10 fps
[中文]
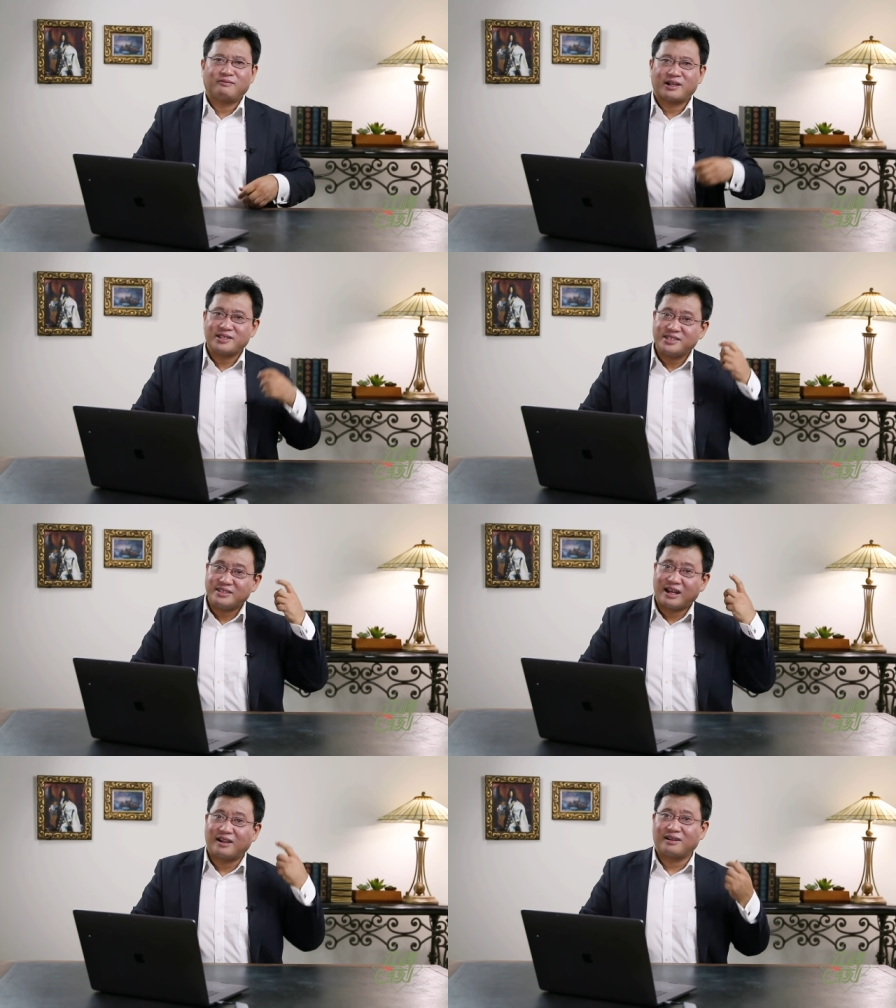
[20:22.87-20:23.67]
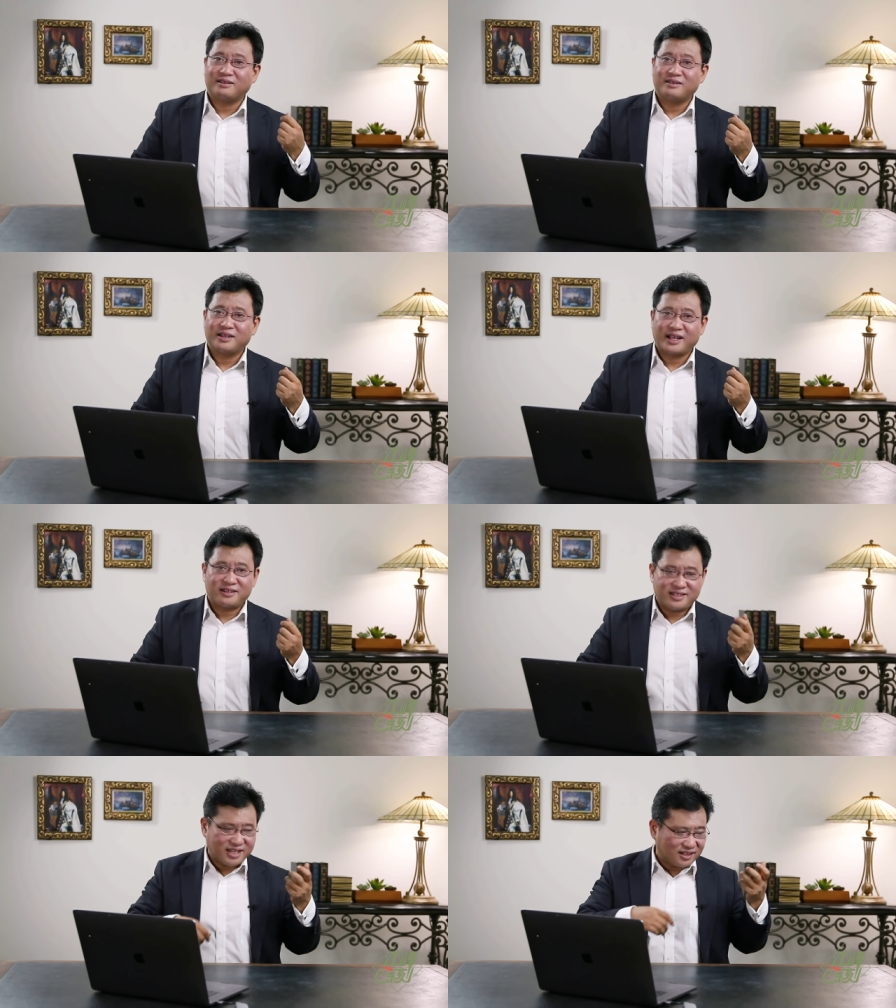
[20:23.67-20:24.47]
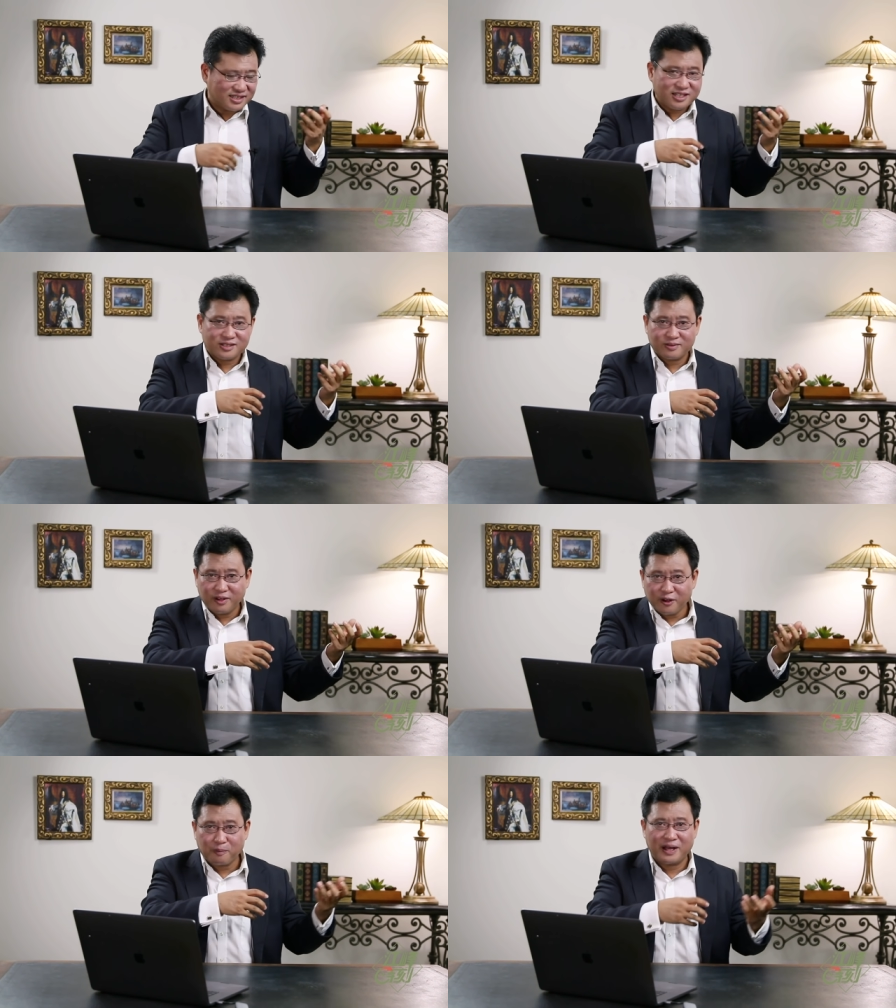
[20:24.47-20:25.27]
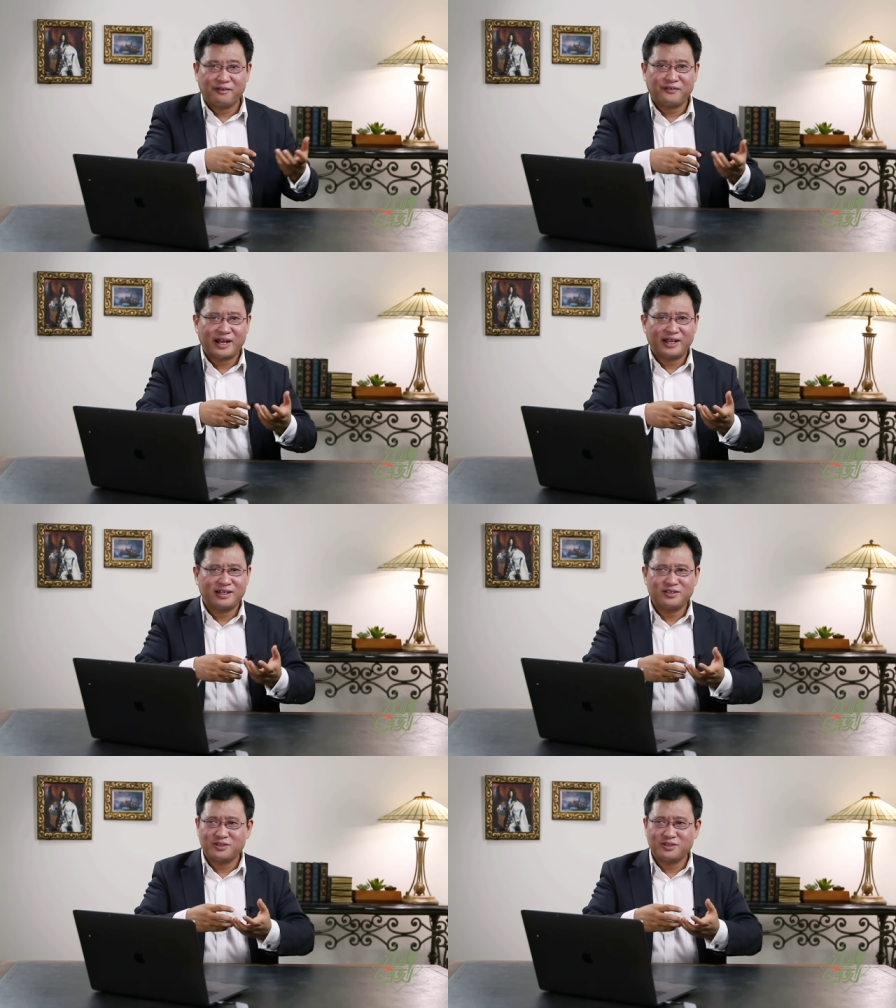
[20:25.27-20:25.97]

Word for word: 玩心眼了，开始想尽所有办法呀，